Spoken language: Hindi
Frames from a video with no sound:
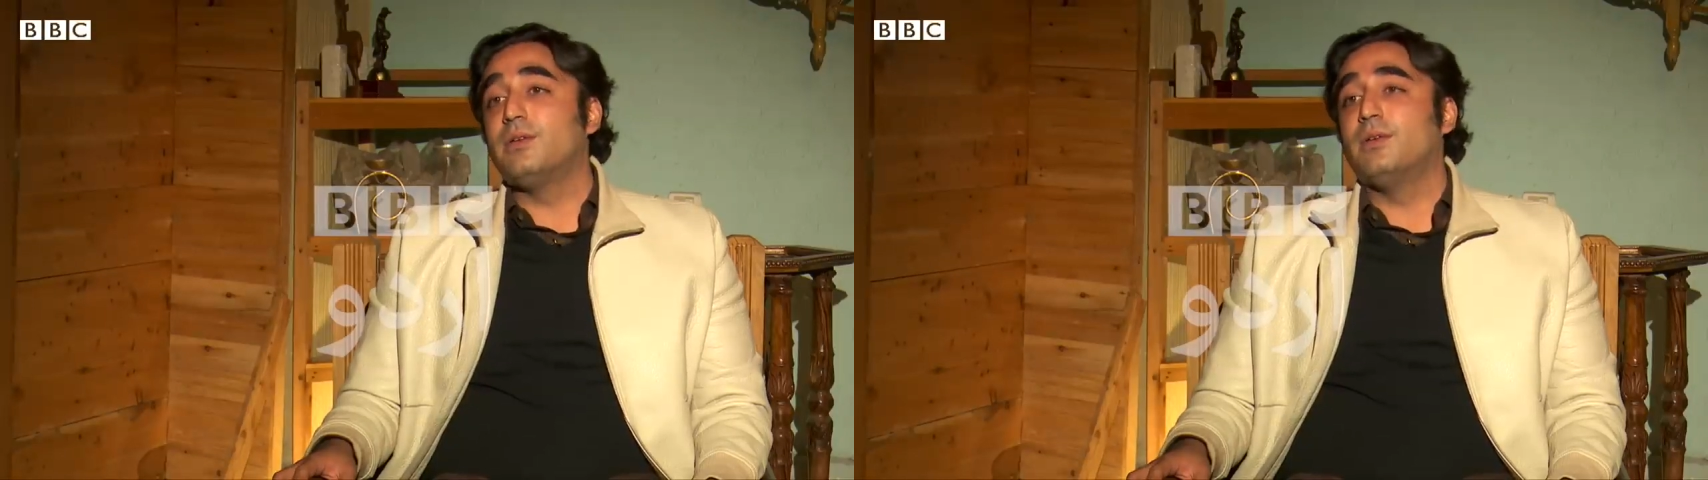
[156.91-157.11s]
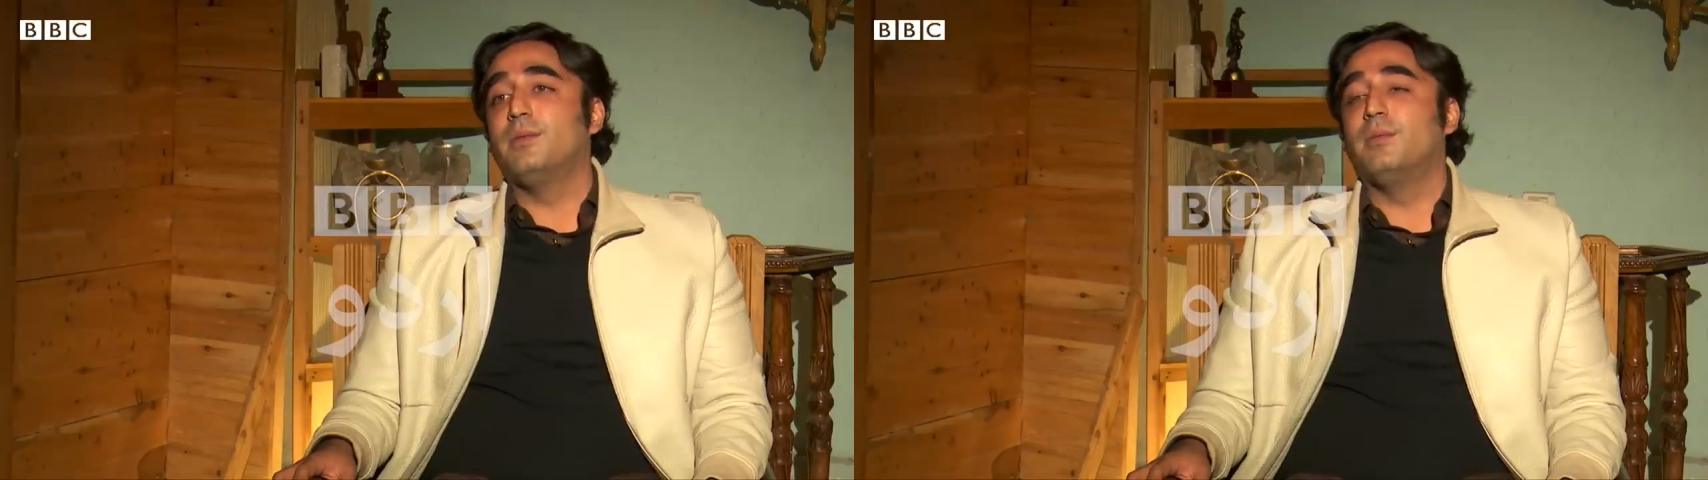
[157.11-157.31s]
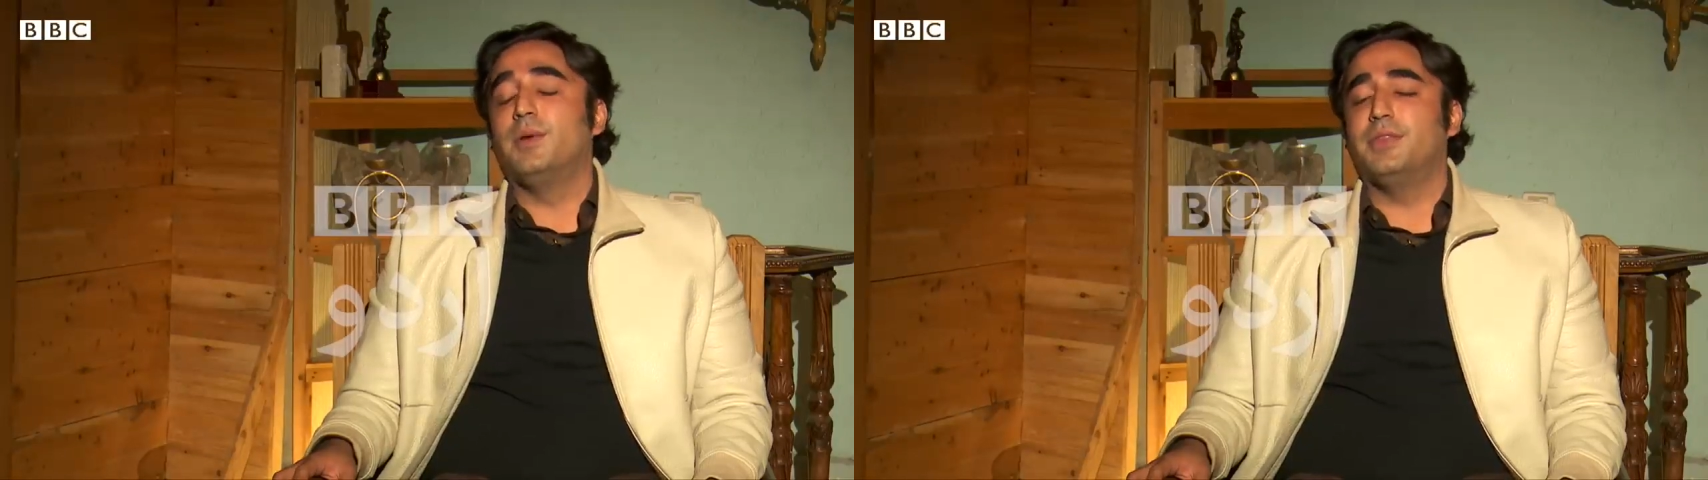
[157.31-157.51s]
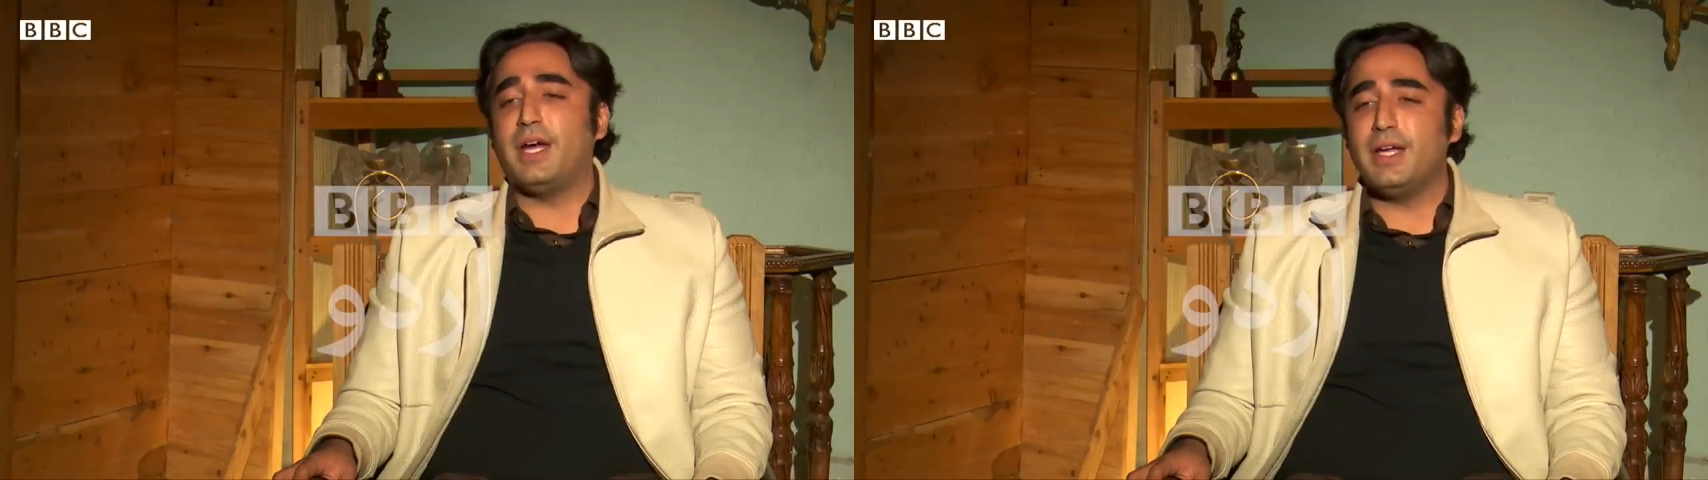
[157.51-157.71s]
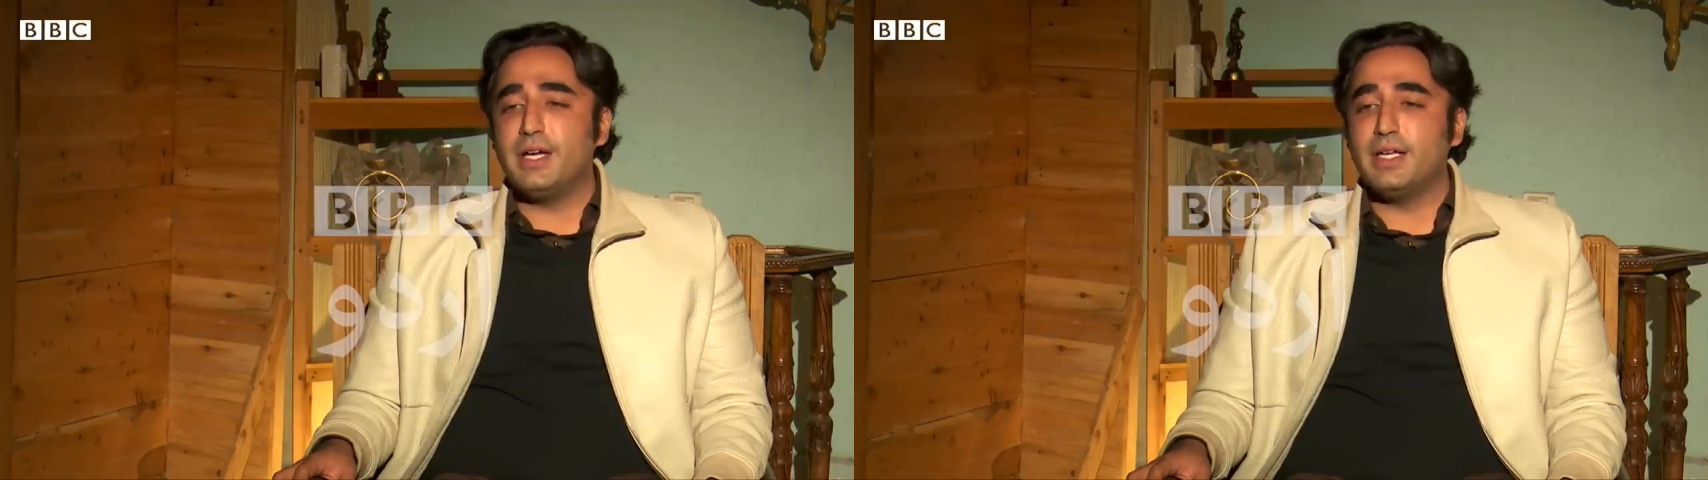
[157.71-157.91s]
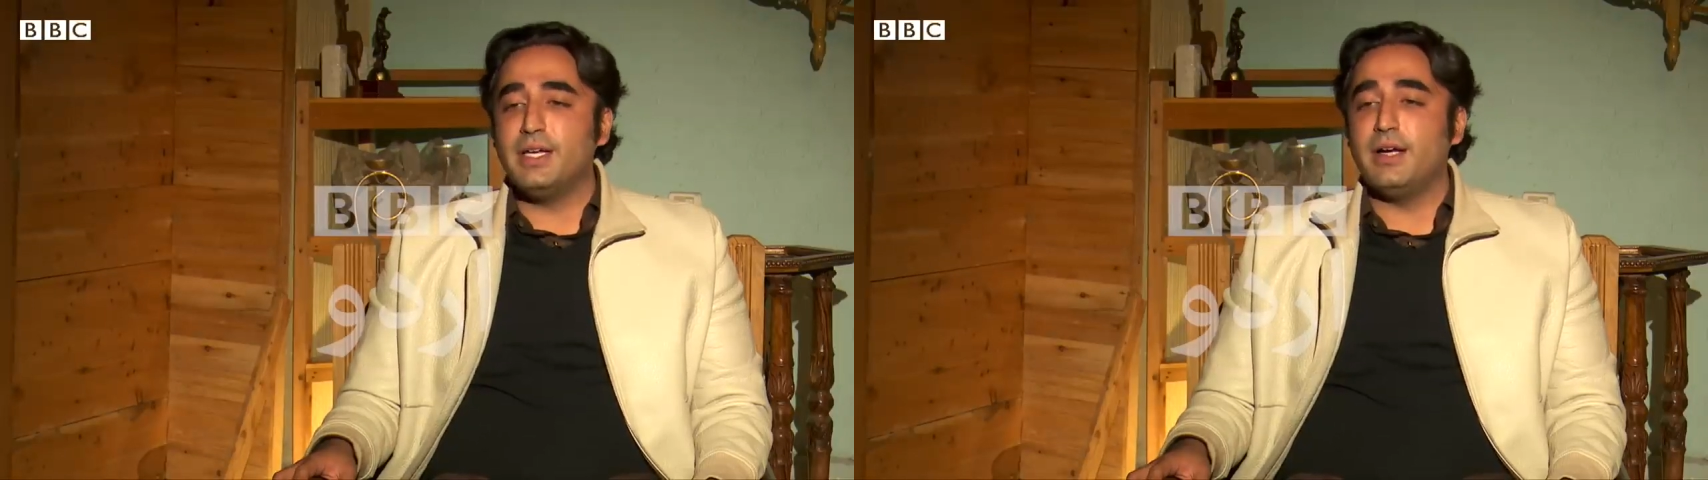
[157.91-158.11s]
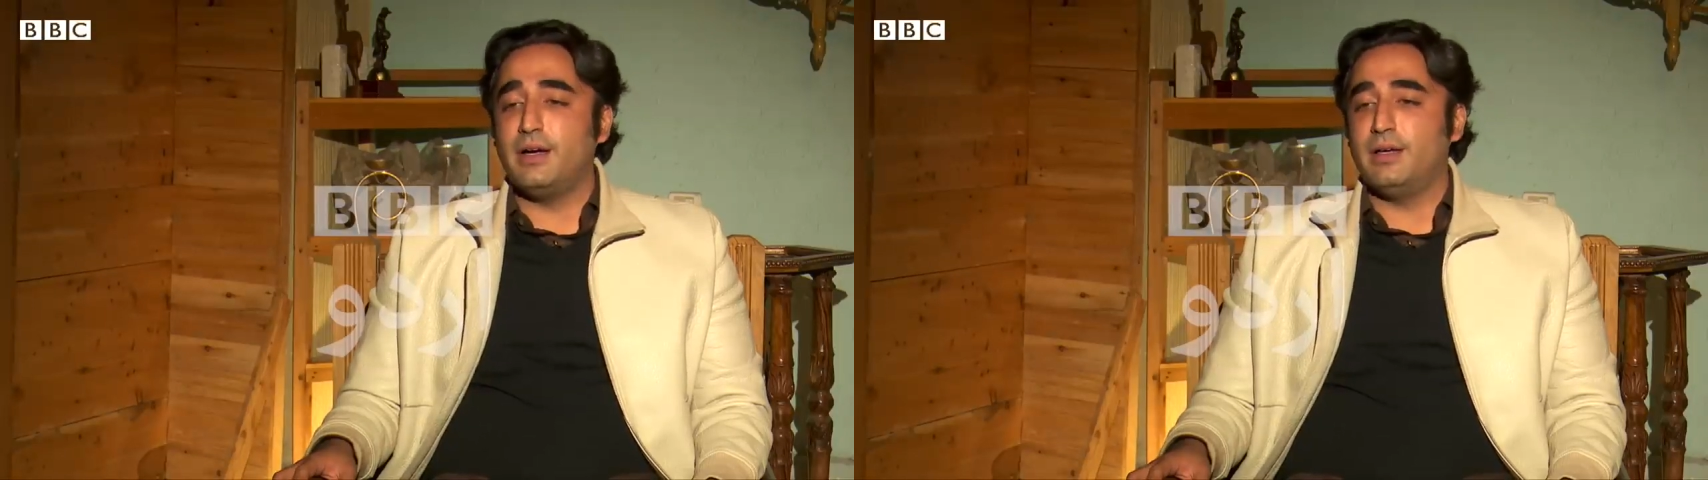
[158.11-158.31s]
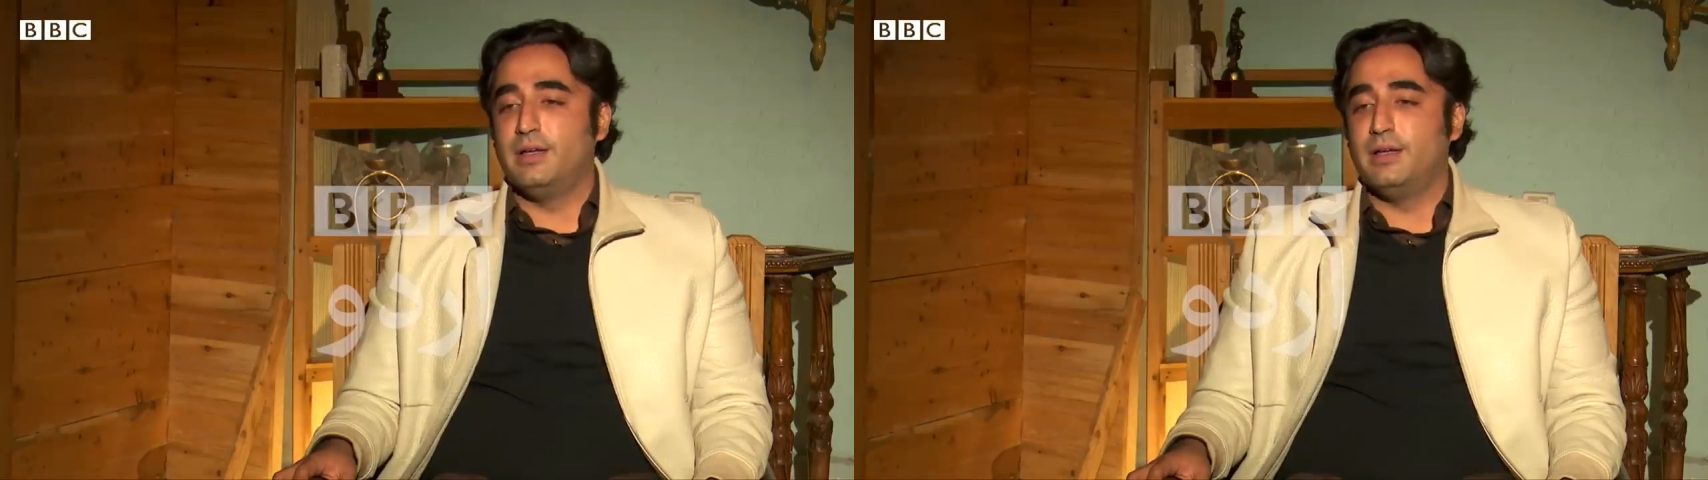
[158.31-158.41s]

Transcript: को बताया गया